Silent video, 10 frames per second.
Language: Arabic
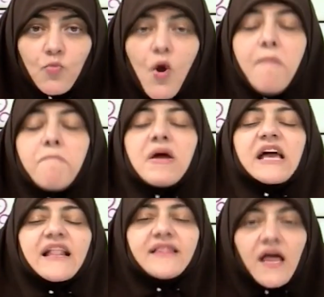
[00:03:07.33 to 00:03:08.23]
مهم
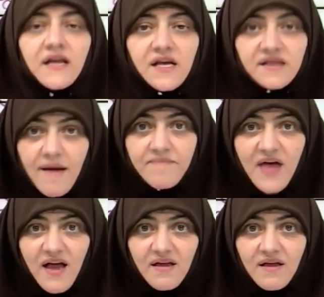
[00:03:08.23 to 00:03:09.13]
جدا الكتاب
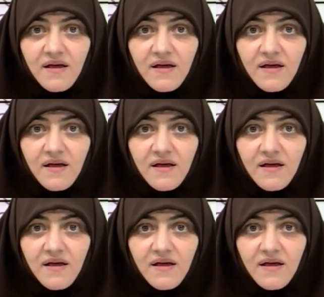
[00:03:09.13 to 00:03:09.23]
ده